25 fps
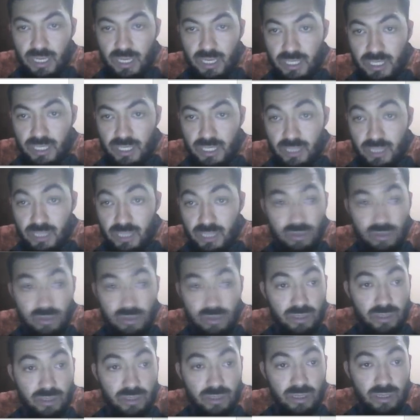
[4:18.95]

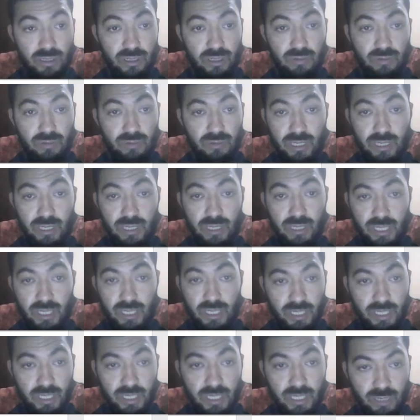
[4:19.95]
seleccionado teniendo en cuenta
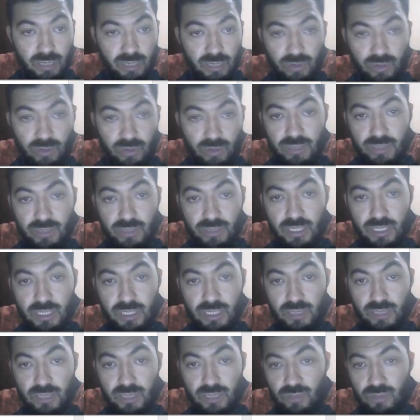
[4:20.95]
que una vez hayan
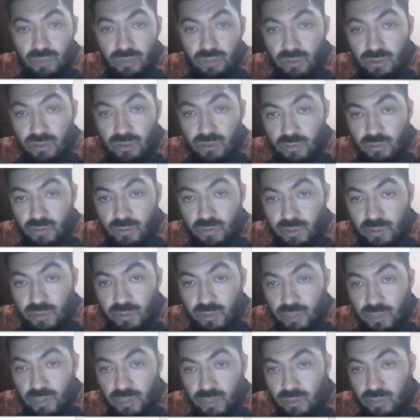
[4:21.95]
transcurrido los
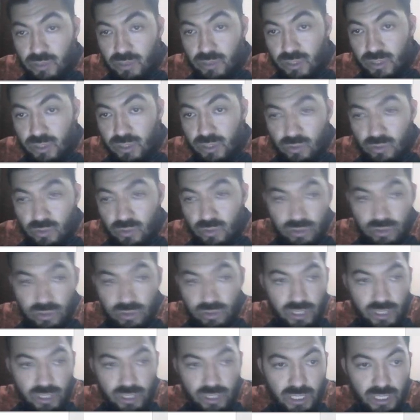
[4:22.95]
primeros 5
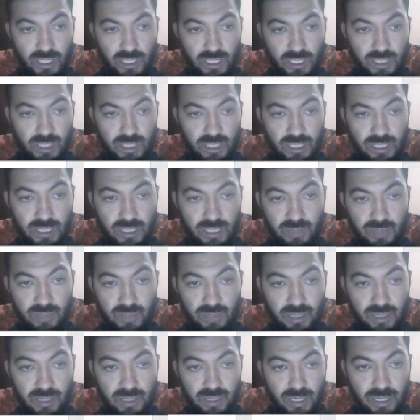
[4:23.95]
segundos, el sistema